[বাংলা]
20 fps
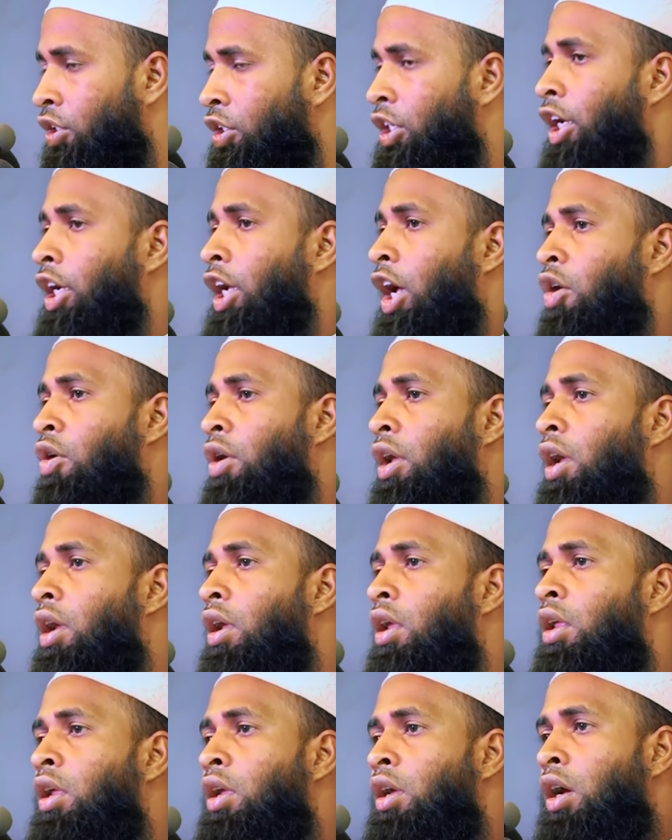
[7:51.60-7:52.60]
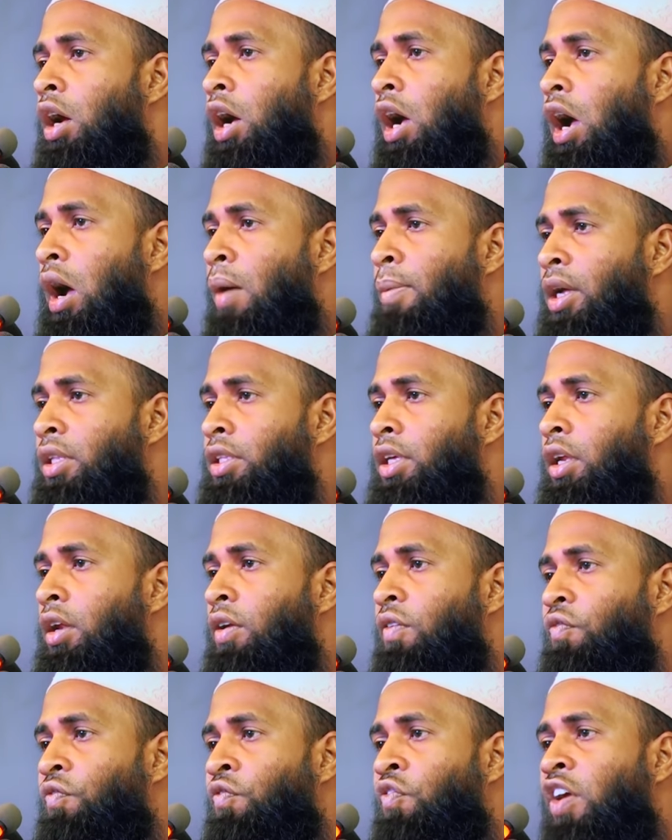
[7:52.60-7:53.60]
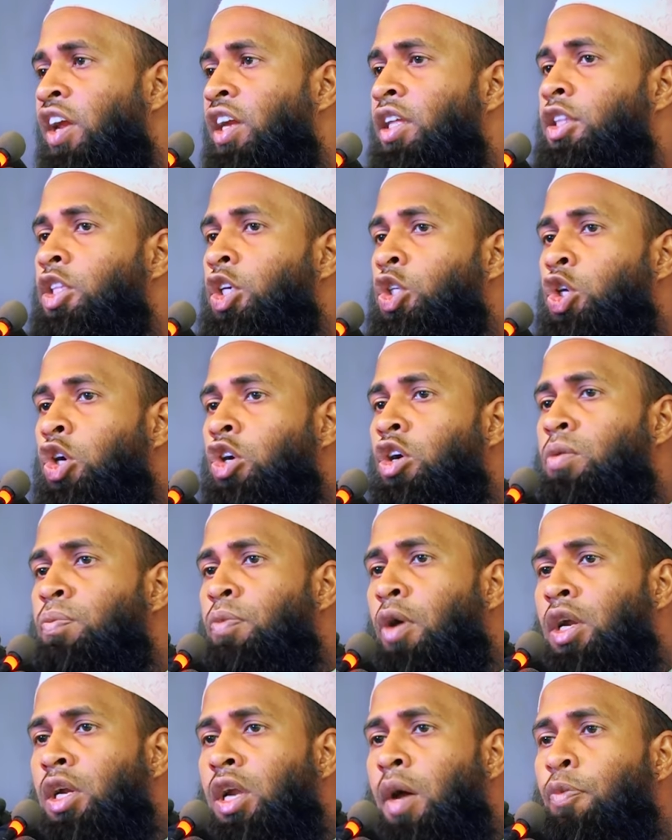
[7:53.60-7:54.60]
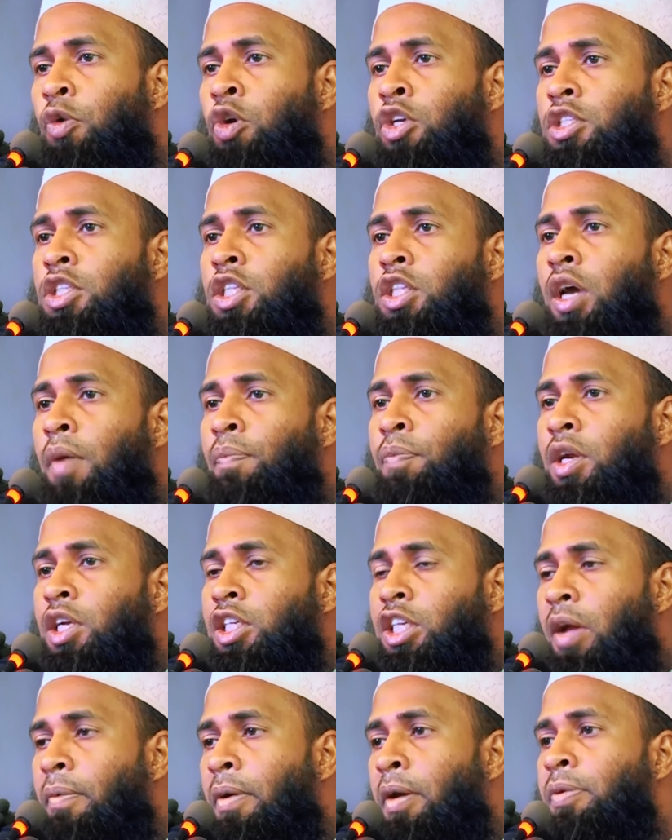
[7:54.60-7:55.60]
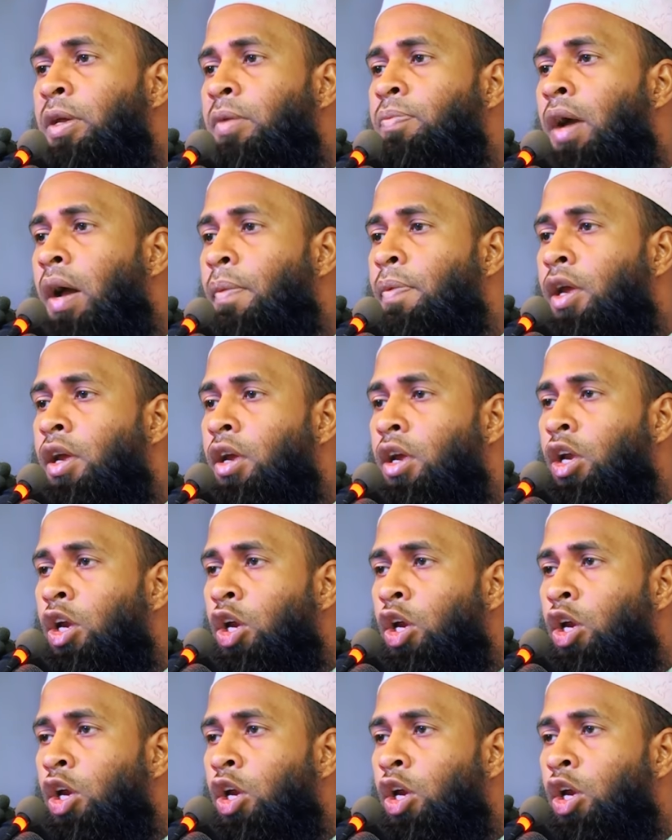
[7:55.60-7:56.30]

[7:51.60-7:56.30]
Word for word: সে কারণে আমাদের ফেনীতে যখন বন্যা পরিস্থিতি আপনারা স্বাভাবিকভাবে